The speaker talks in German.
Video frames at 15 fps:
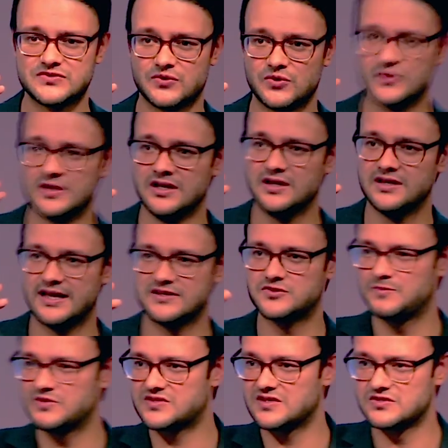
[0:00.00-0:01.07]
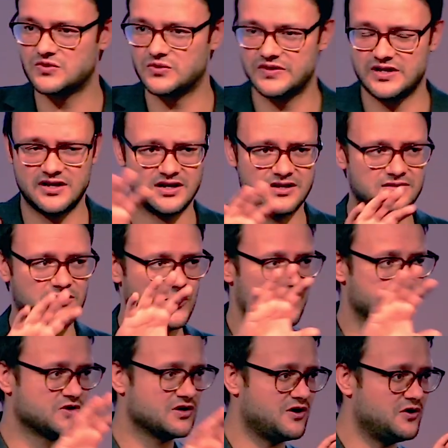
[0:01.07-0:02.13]
so, er hat so ein bisschen so ne,
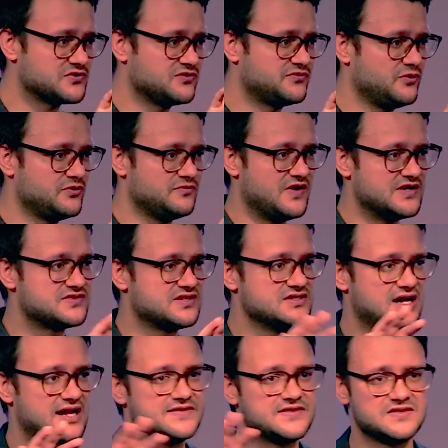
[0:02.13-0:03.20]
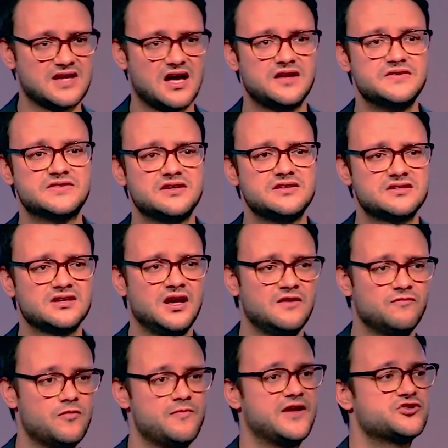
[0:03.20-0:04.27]
ähm, rausgefunden, was denn die einzelnen Sachen sind,
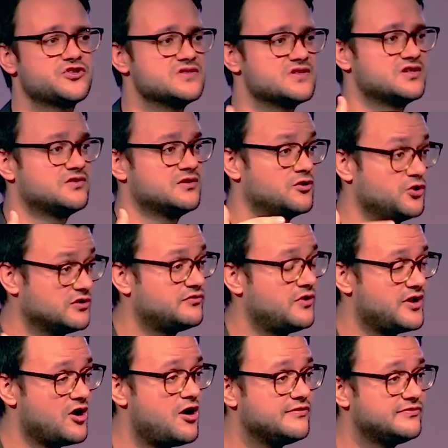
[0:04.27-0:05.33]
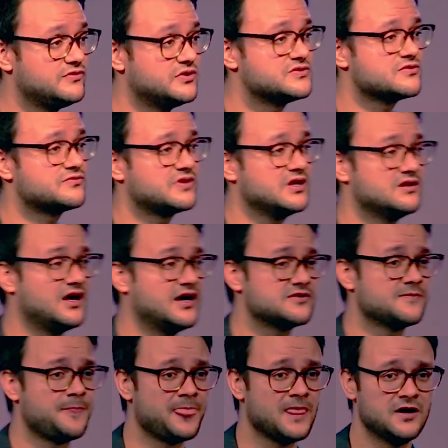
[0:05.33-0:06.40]
wo Menschen sich Glück von erhoffen und
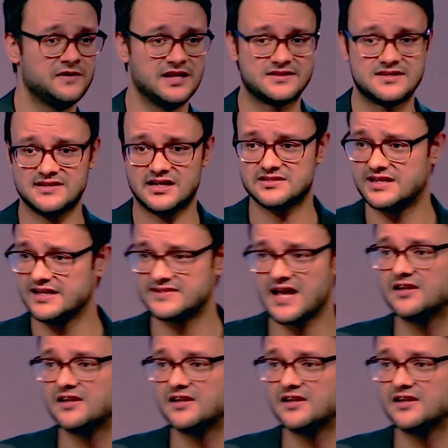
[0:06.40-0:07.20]
Zufriedenheit. Und er hat gesagt, ich gehe